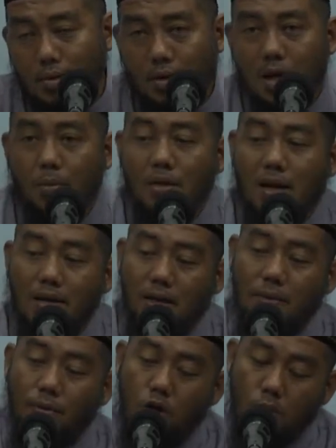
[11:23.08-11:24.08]
Yang
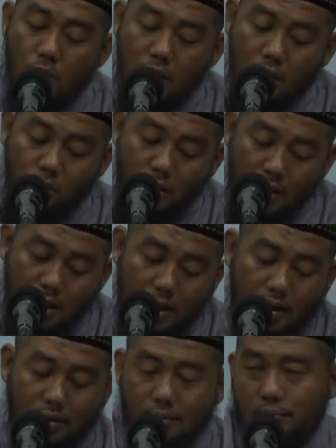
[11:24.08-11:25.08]
menjelaskan pedoman itu
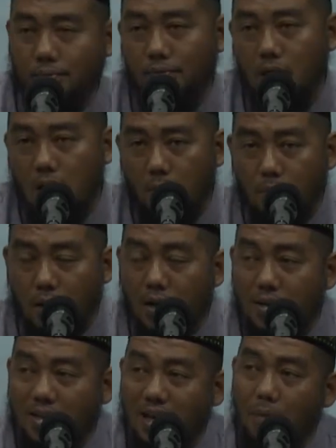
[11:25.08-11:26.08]
ada.
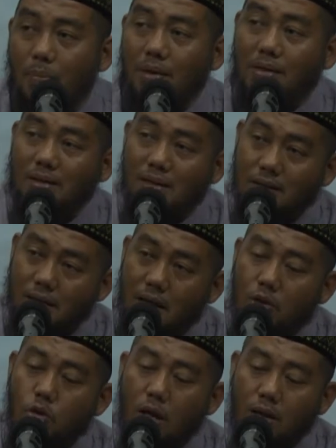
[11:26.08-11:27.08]
Maka siapa yang tersesat
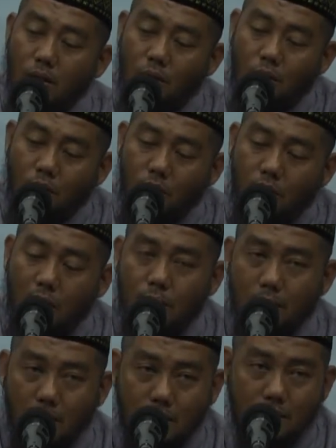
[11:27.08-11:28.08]
itu adalah orang-orang
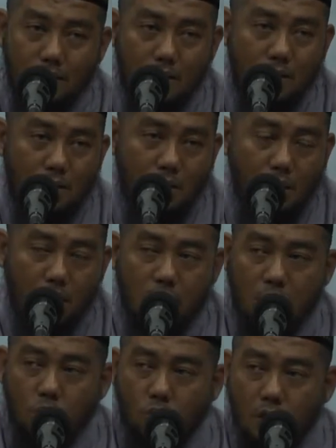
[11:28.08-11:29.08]
memang Allah
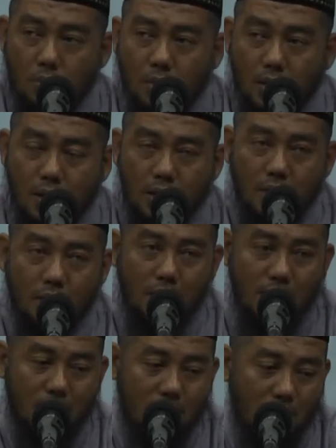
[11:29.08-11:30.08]
tentukan baginya
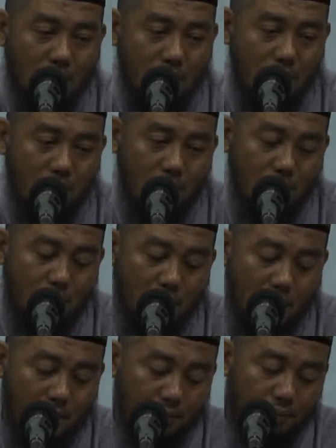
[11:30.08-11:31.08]
kebinasaan. Ya dan
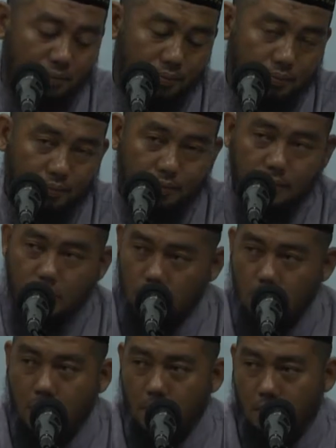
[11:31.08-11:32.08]
billah.
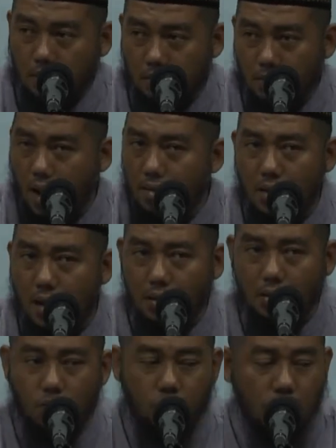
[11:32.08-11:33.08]
Subhanallah. Tak ada
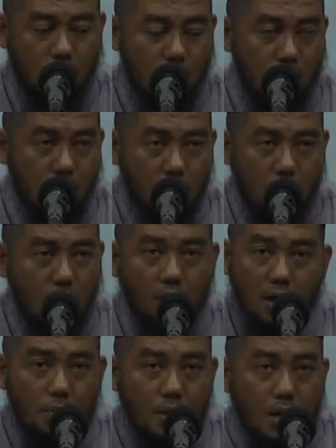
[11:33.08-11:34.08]
lagi hujah. Ya Allah
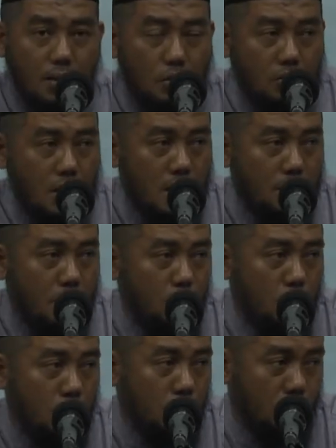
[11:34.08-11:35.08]
kami nggak tahu jalan
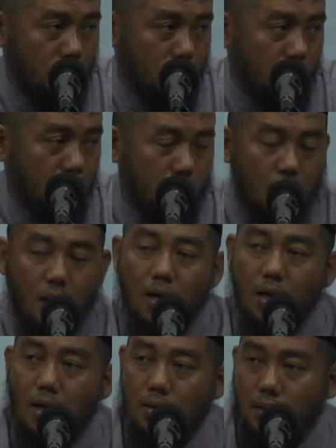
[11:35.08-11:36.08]
menujumu. Tak
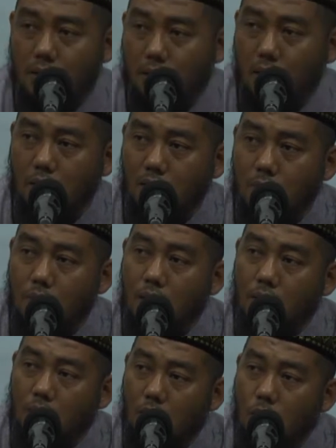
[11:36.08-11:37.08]
ada alasan. Ya Allah kami
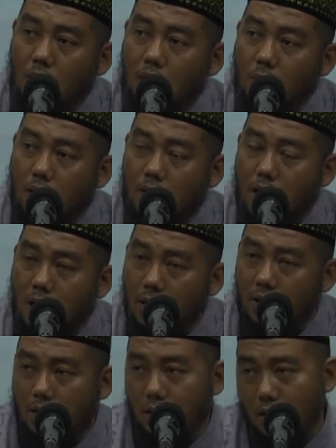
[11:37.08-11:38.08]
nggak tahu bagaimana jalan